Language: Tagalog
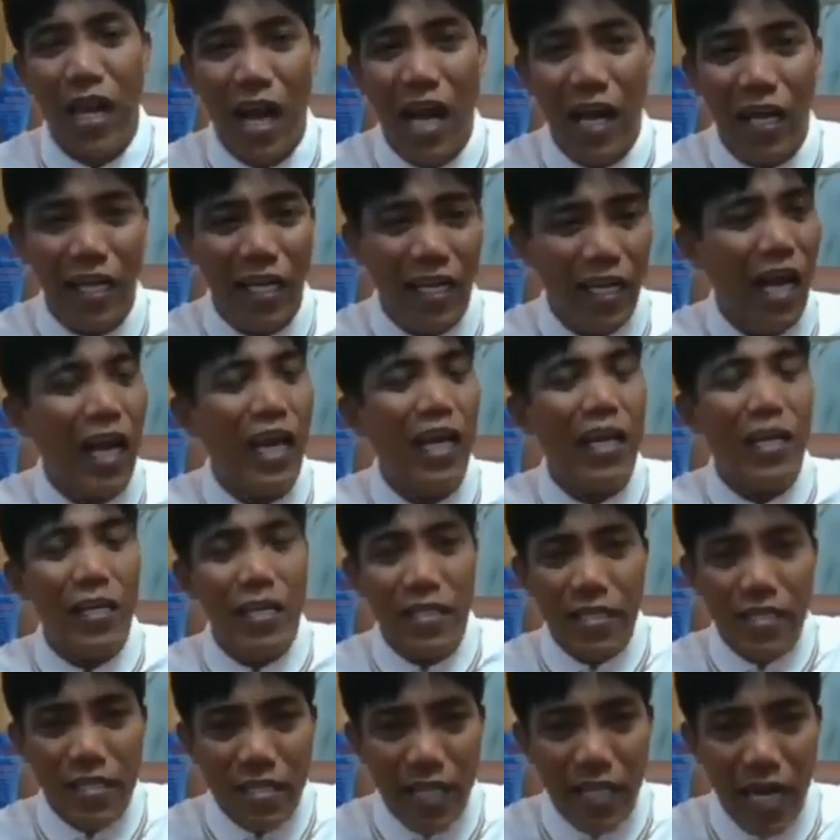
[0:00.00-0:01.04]
Sabi ng aking
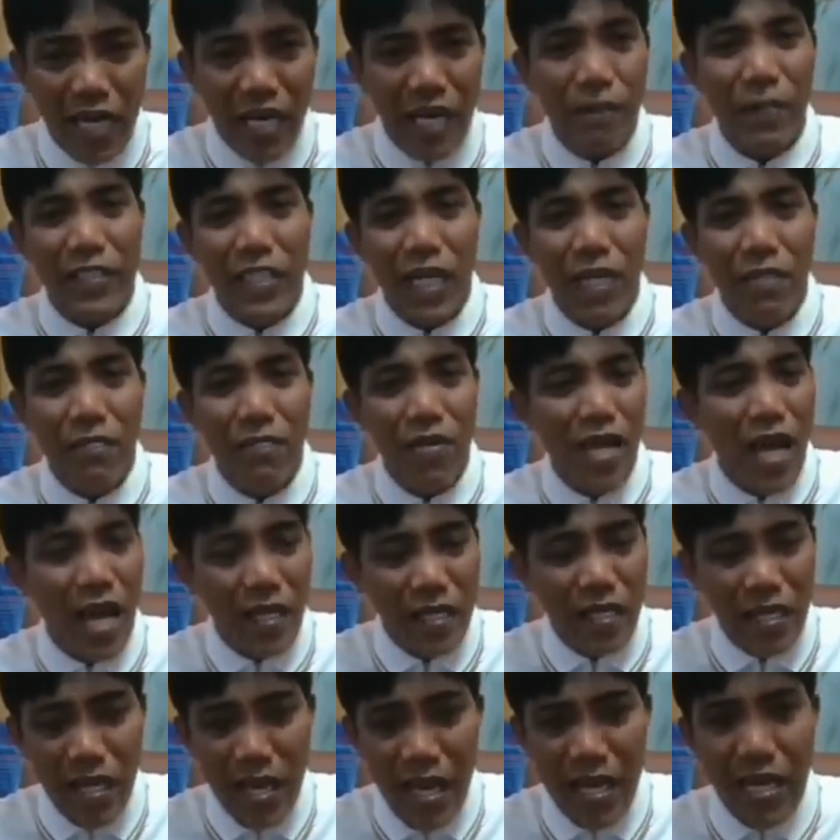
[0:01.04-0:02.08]
ina,
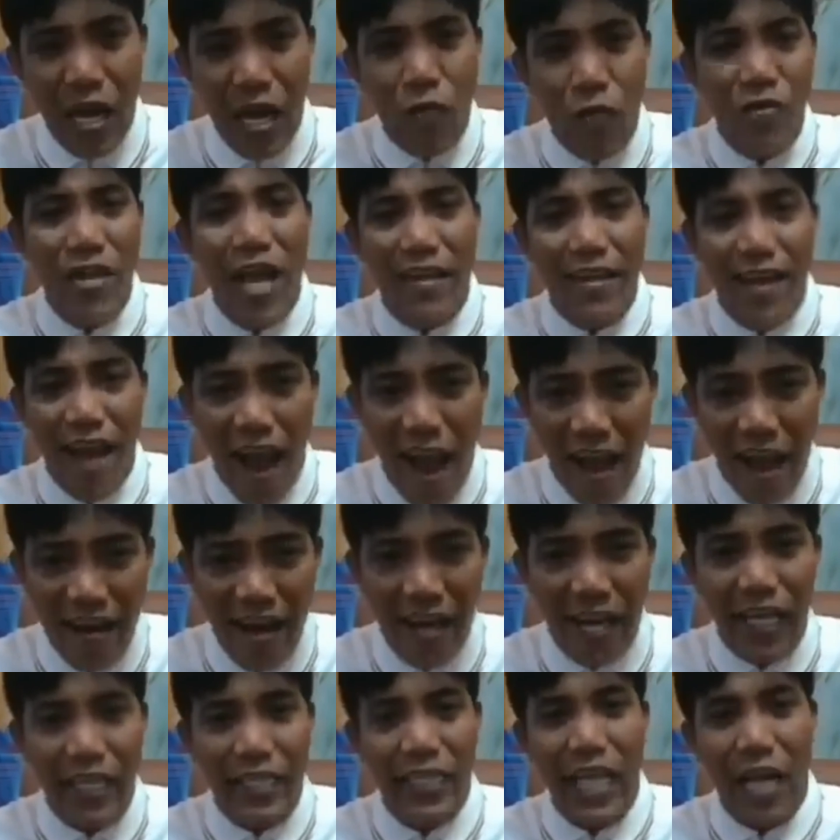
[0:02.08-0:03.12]
Karapatan mo yan, ikaw
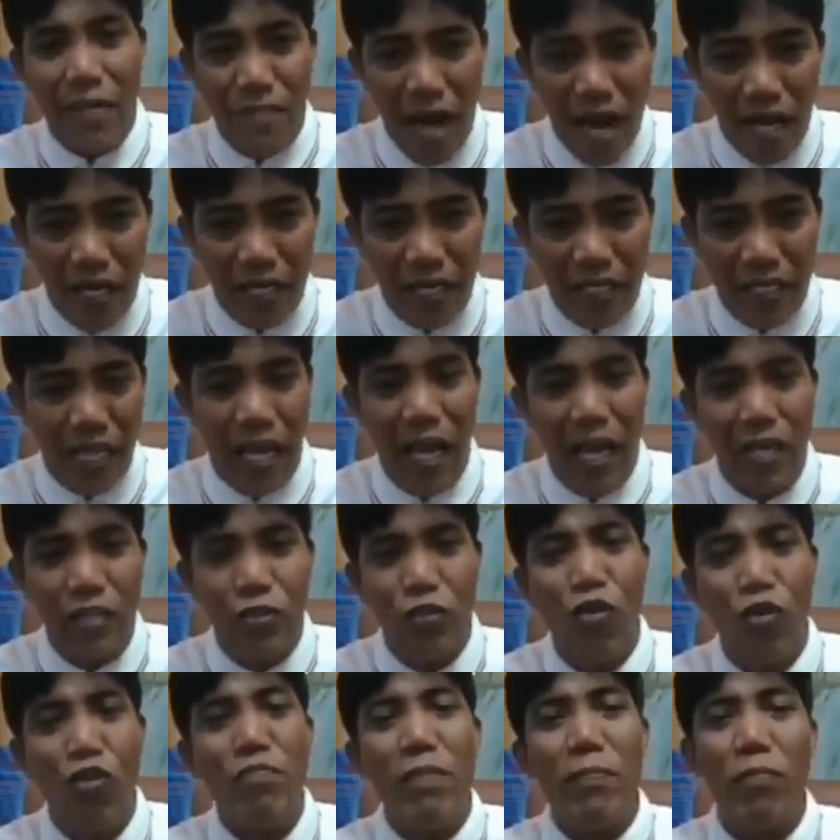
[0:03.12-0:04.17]
yan, anak kita, mahal
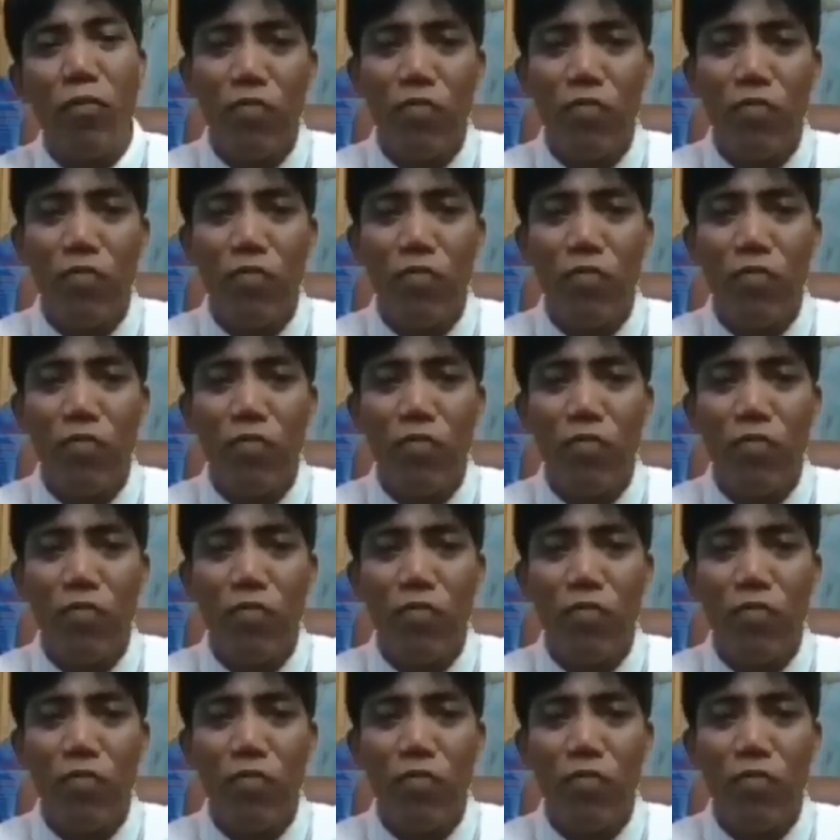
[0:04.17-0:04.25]
kita.